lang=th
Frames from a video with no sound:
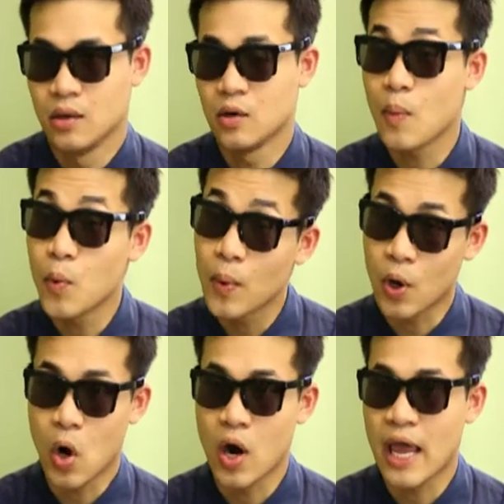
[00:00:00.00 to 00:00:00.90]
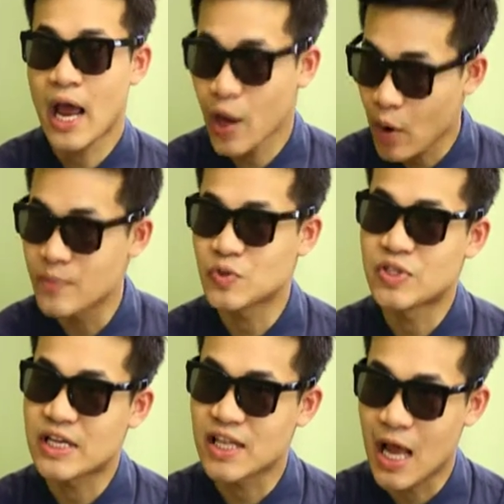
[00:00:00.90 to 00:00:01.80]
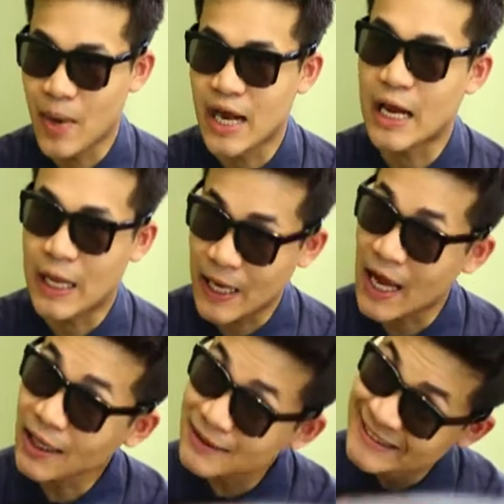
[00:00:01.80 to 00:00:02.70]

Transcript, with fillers: หรือว่าผู้ปกครองเองให้ความสนใจสถาบันแห่งนี้คะ